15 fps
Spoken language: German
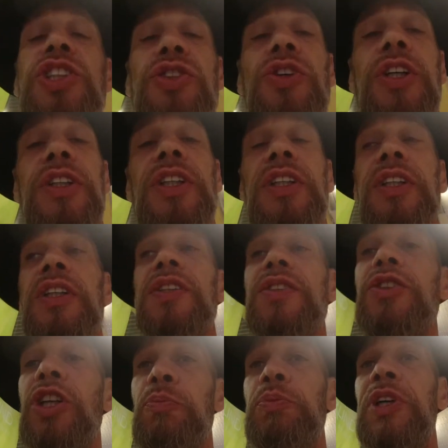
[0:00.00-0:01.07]

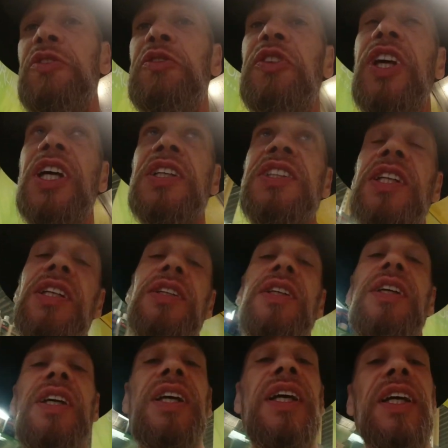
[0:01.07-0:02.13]
Journalist, habe beim Fernsehen
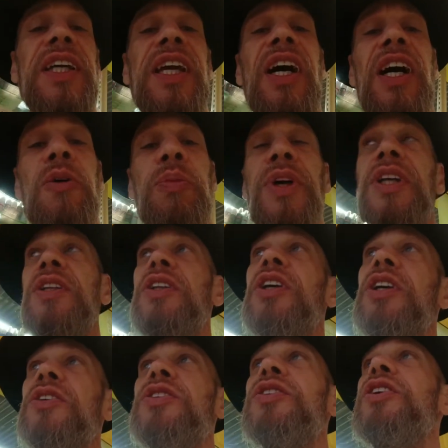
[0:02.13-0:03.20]

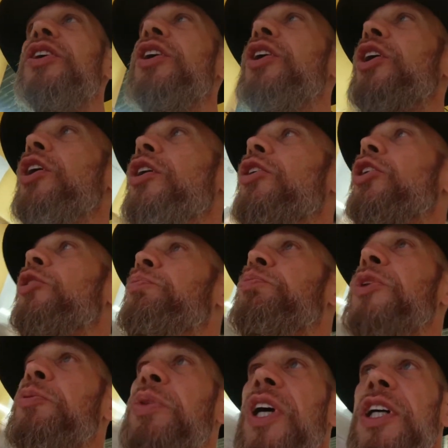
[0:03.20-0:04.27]
gearbeitet, habe
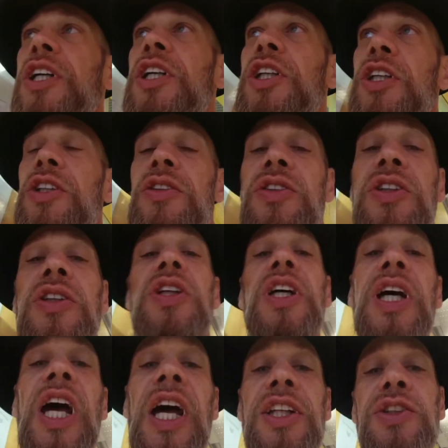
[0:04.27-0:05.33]
mich bei
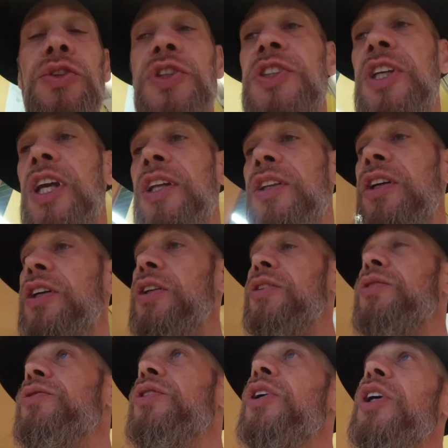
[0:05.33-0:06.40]

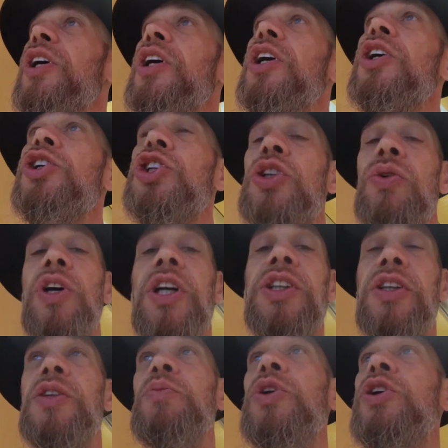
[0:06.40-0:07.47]
Radiosendern stark
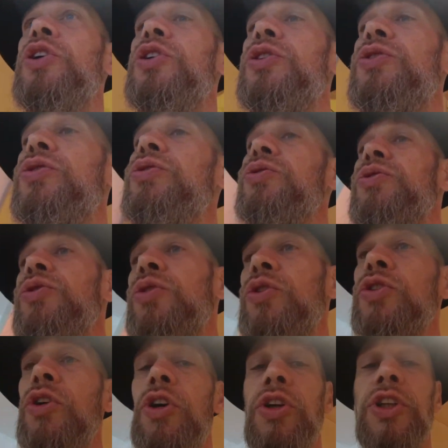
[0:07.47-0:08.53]
gemacht
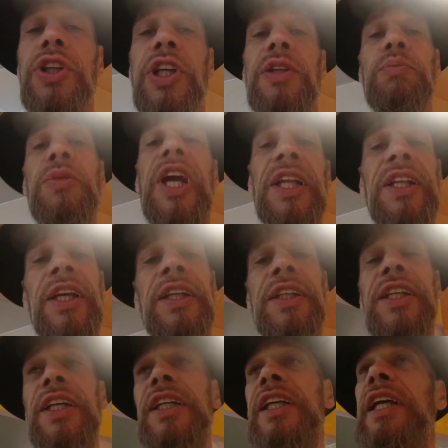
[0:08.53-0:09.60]
und anderen
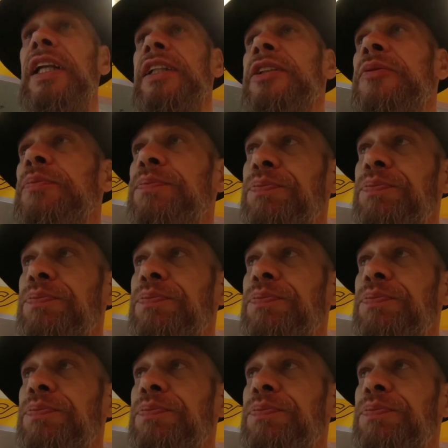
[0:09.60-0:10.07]
Medienkanälen.